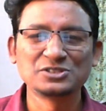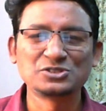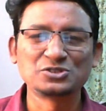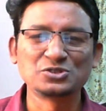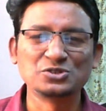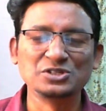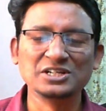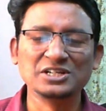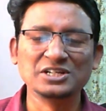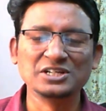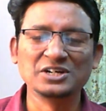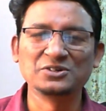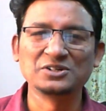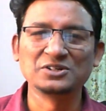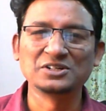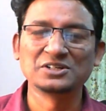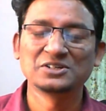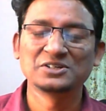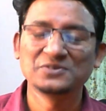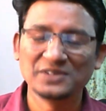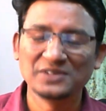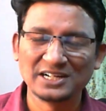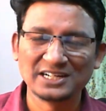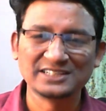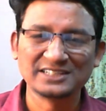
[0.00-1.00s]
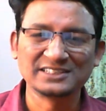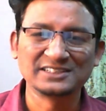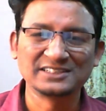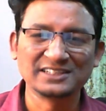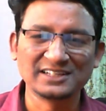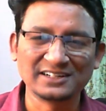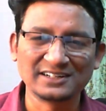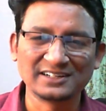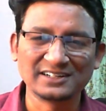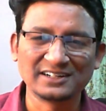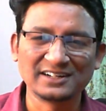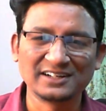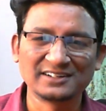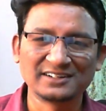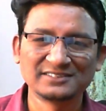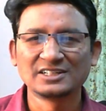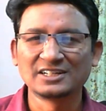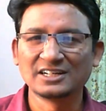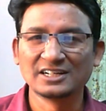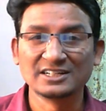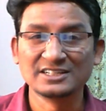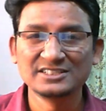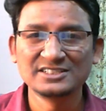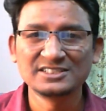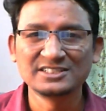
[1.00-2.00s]
சொல்லி அவங்களுக்கு வேலை தருகிறார்
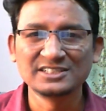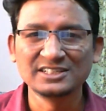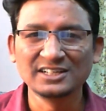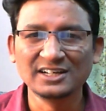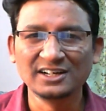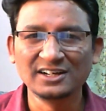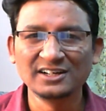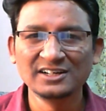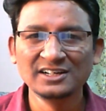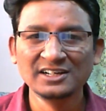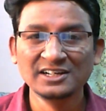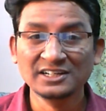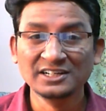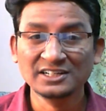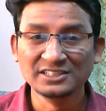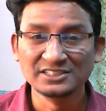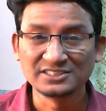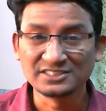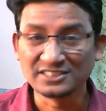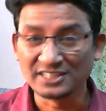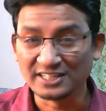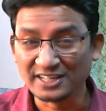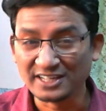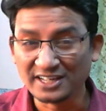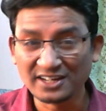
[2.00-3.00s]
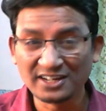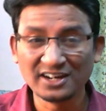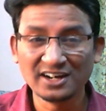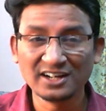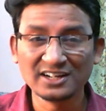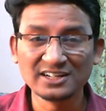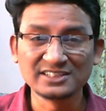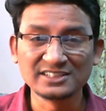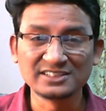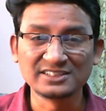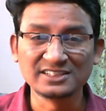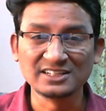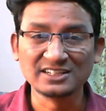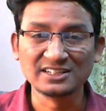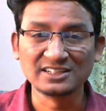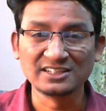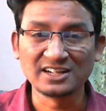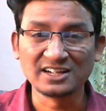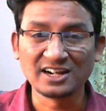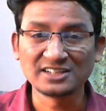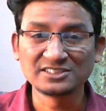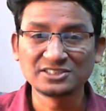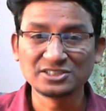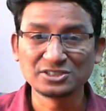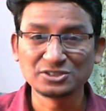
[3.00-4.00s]
கடைசியாக சயங்காலத்தில்
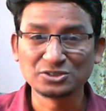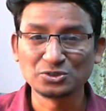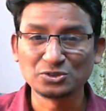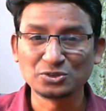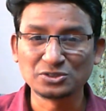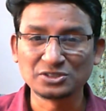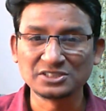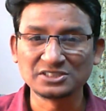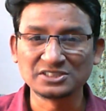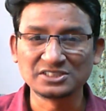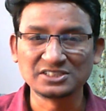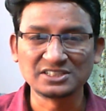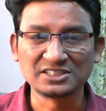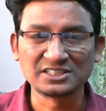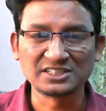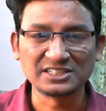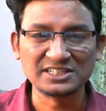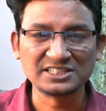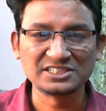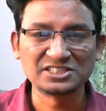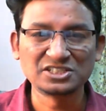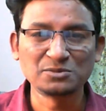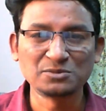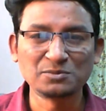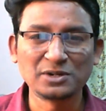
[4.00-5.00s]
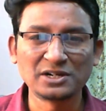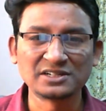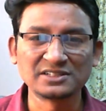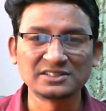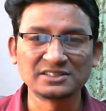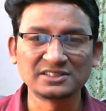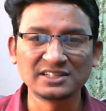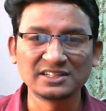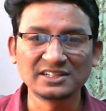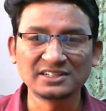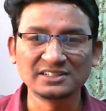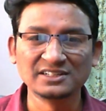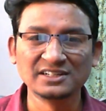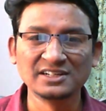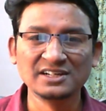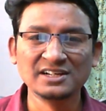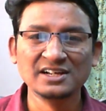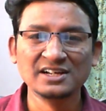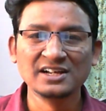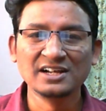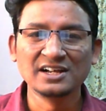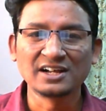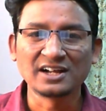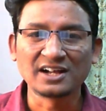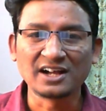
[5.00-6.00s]
திராட்சை தோற்றத்திற்கு எஜமானன் தன்
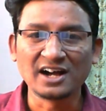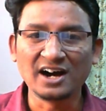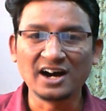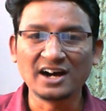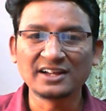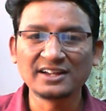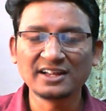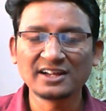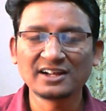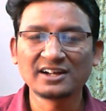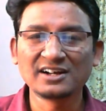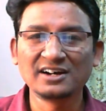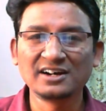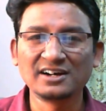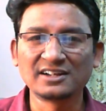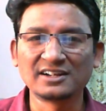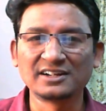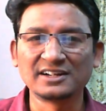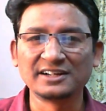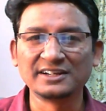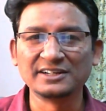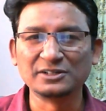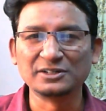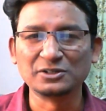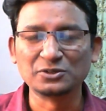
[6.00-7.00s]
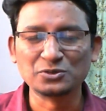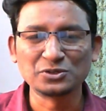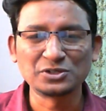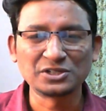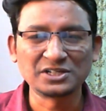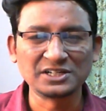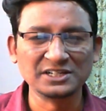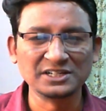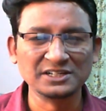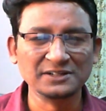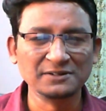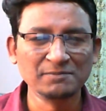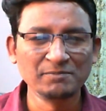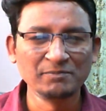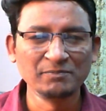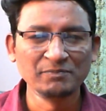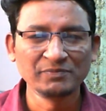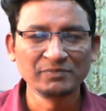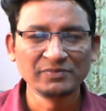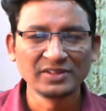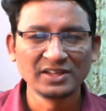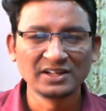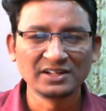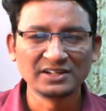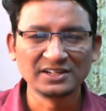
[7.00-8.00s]
காரியக்காரனை நோக்கி
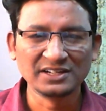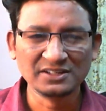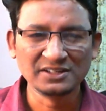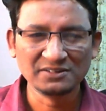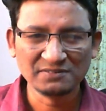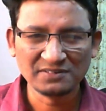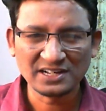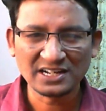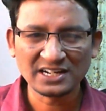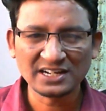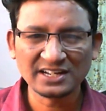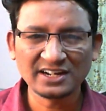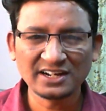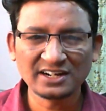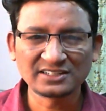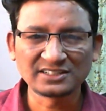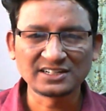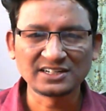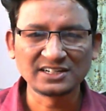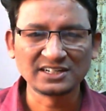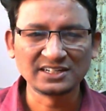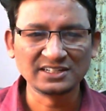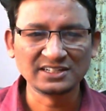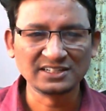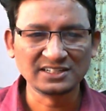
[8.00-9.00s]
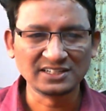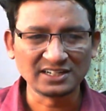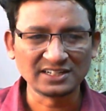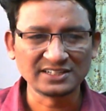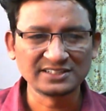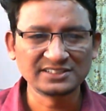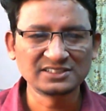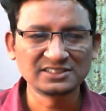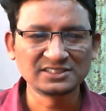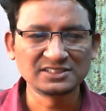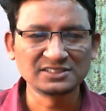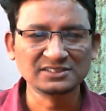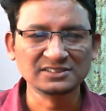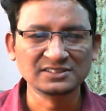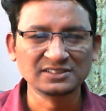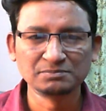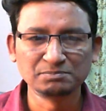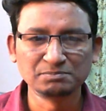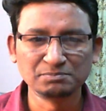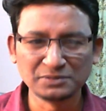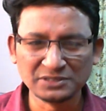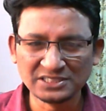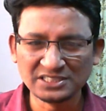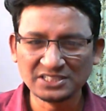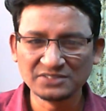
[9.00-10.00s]
நீ வேலையாட்களை அழைத்து
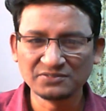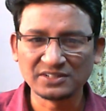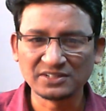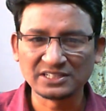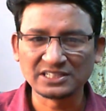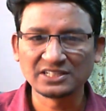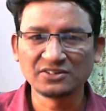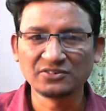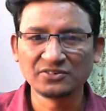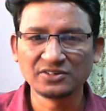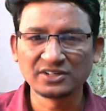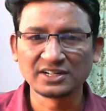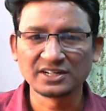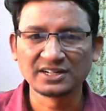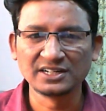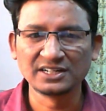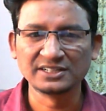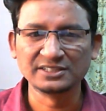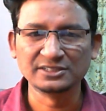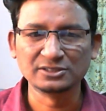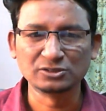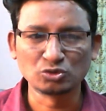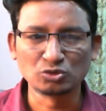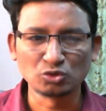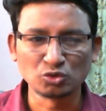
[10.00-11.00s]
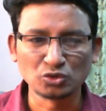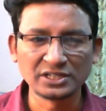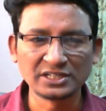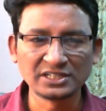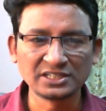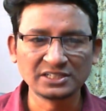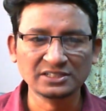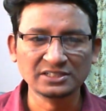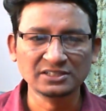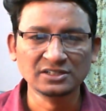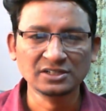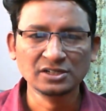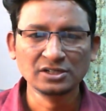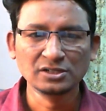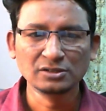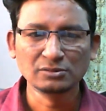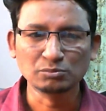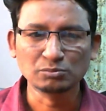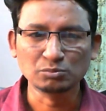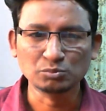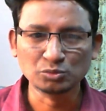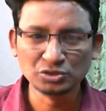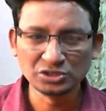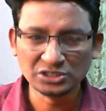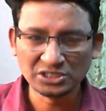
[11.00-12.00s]
பிந்தி வந்தவர்களை தொடங்கி
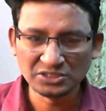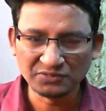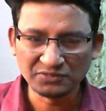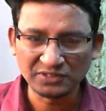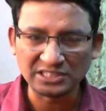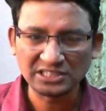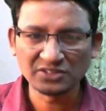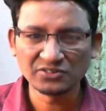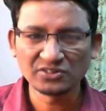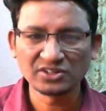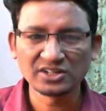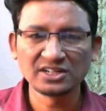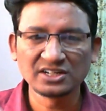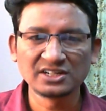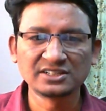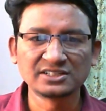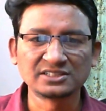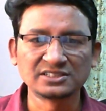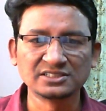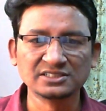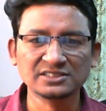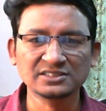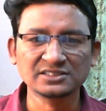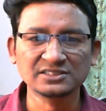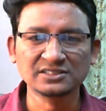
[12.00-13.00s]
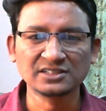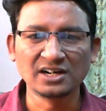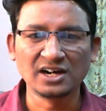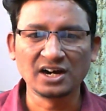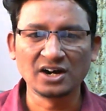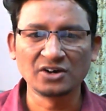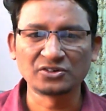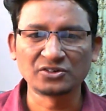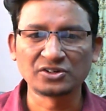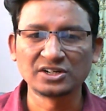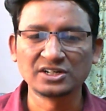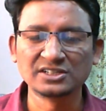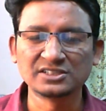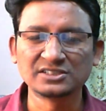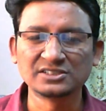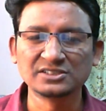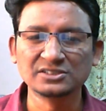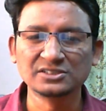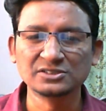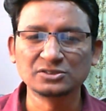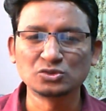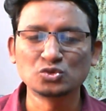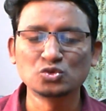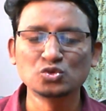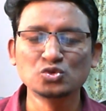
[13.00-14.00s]
முந்தி வந்தவர்களுக்கு அவர்களுக்கு
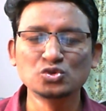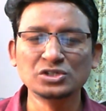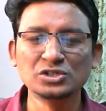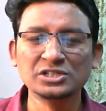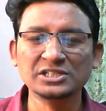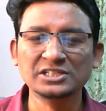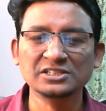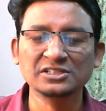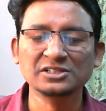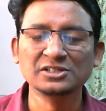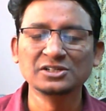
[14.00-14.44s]
கூலி